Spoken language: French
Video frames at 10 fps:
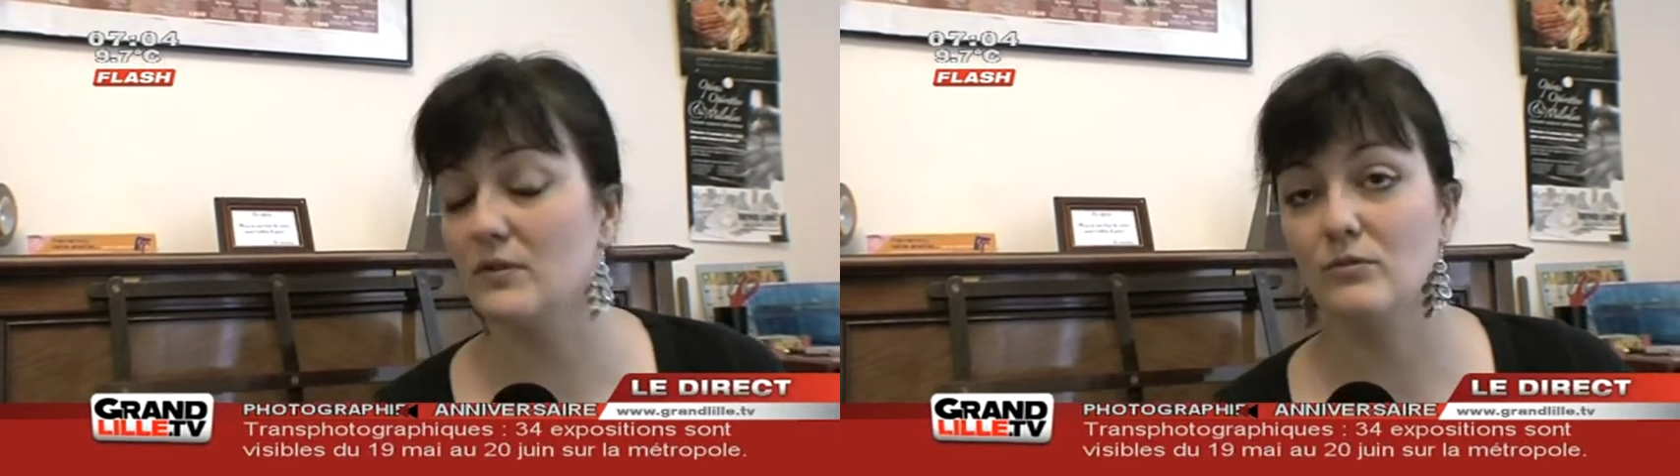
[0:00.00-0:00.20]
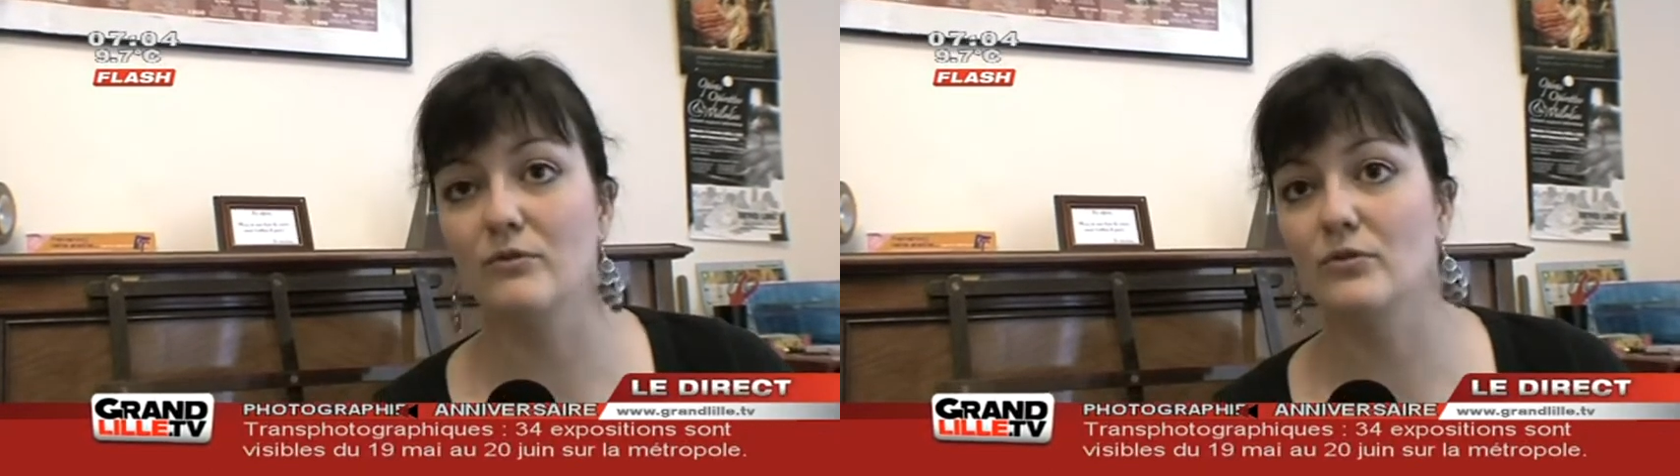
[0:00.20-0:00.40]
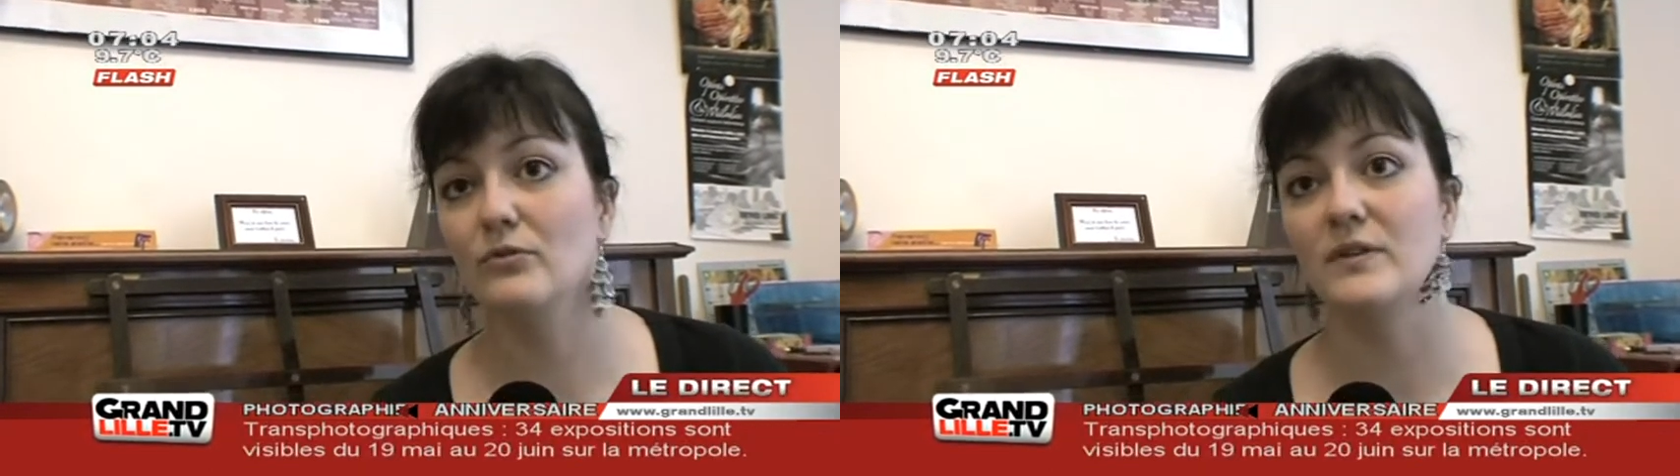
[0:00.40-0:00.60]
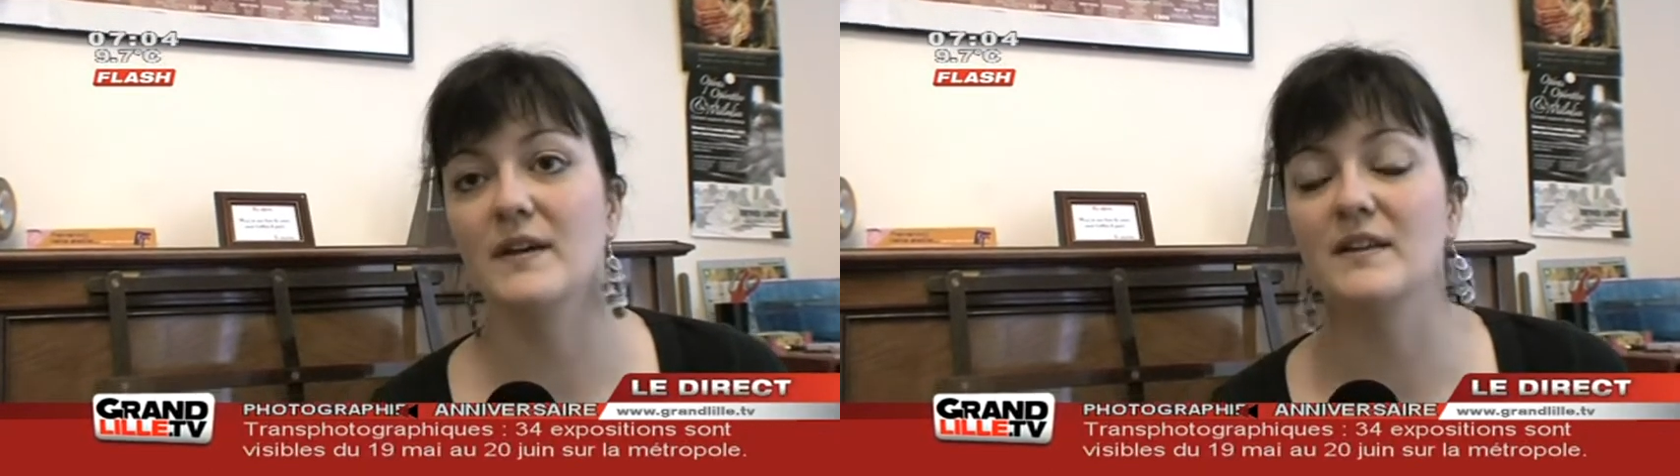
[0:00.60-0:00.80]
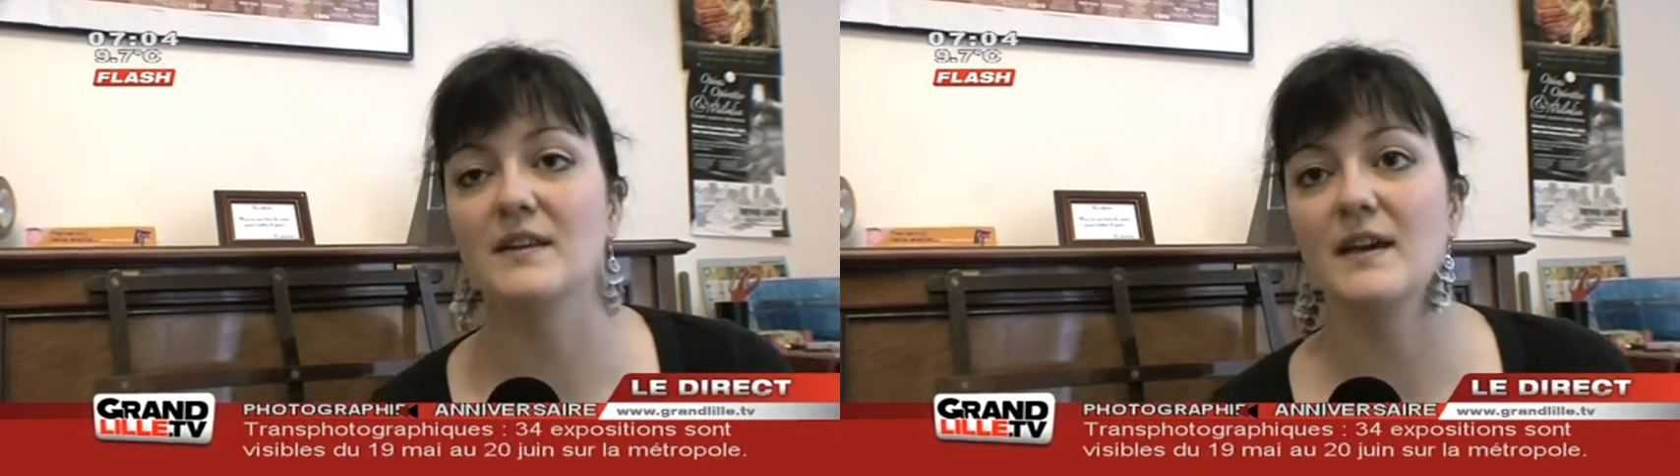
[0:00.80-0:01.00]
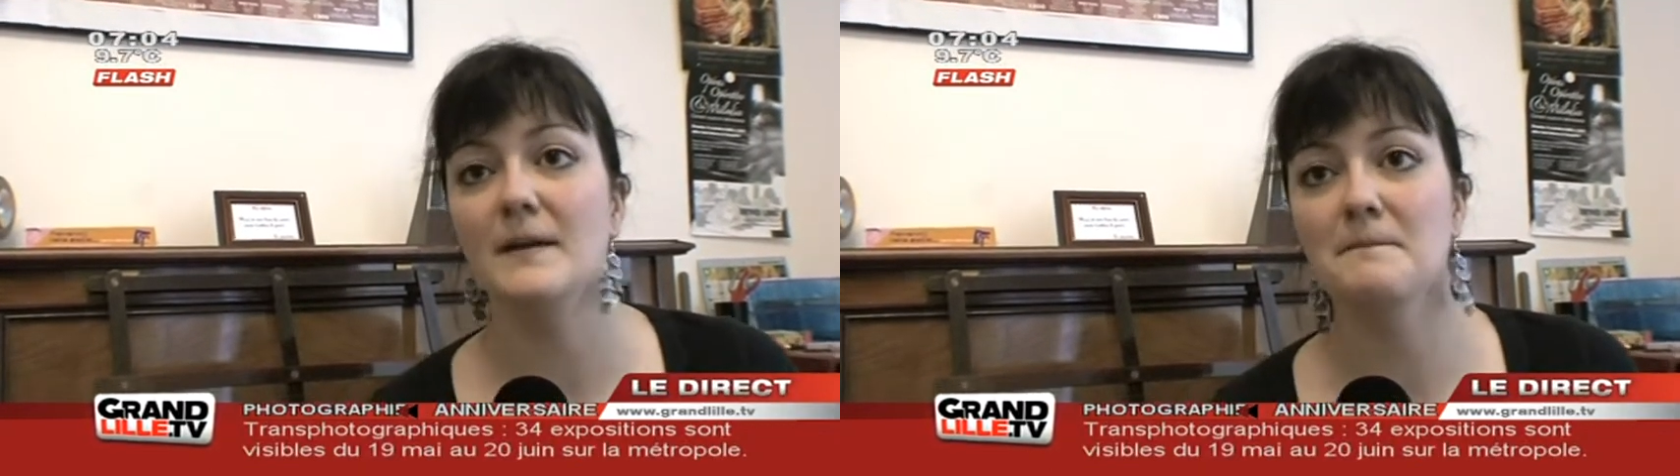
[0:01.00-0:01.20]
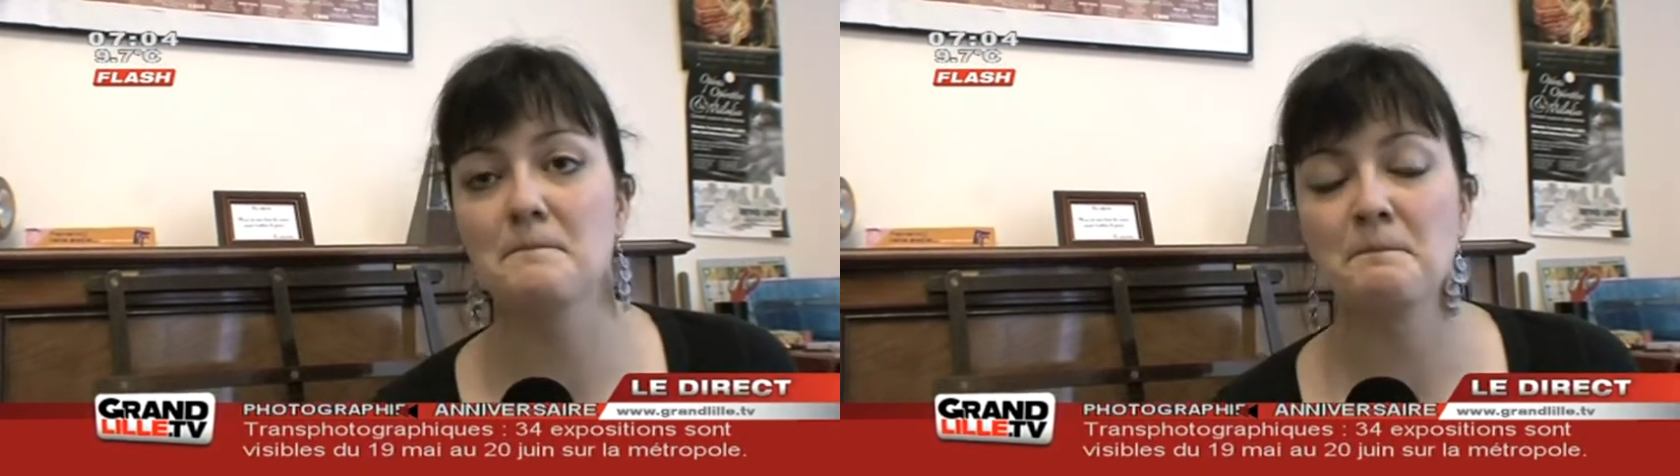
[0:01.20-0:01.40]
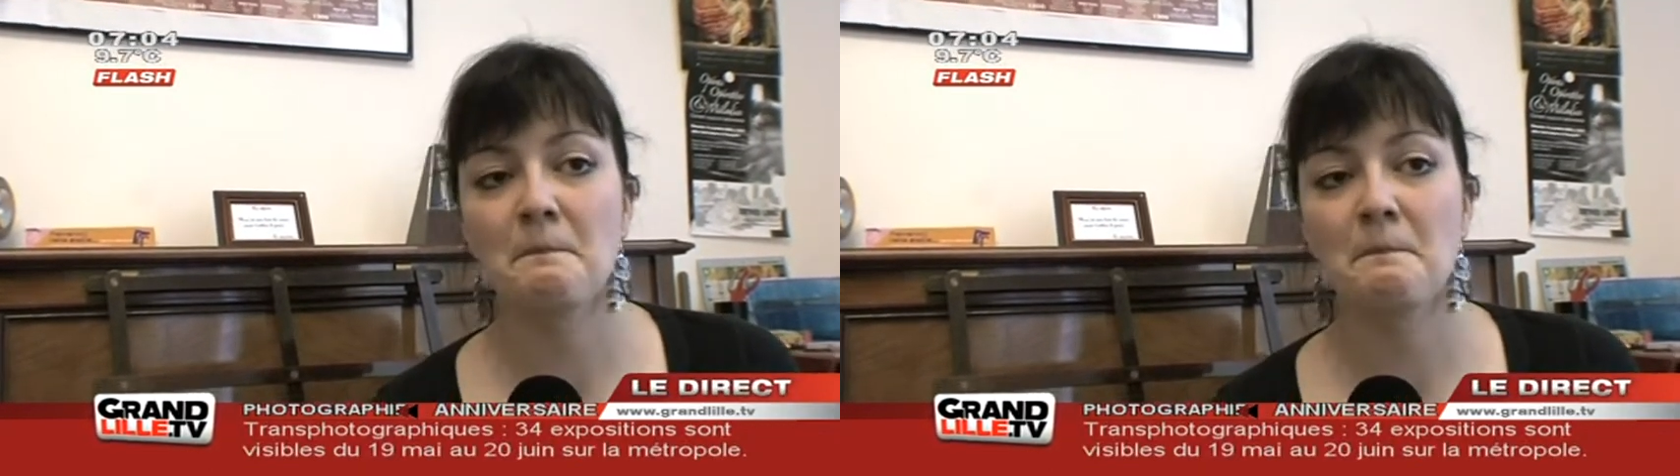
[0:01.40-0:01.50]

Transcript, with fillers: ces subventions étaient retirées